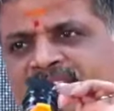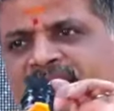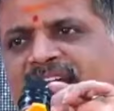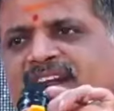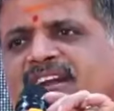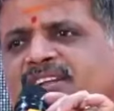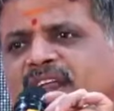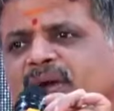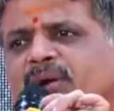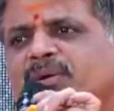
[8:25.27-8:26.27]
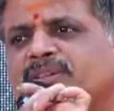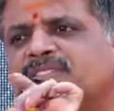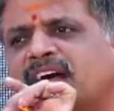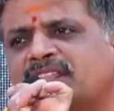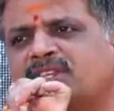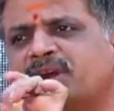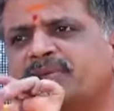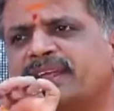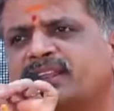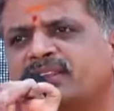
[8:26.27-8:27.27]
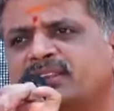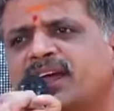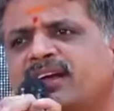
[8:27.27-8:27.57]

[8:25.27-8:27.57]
అరగంటలో సాధ్యమైనంత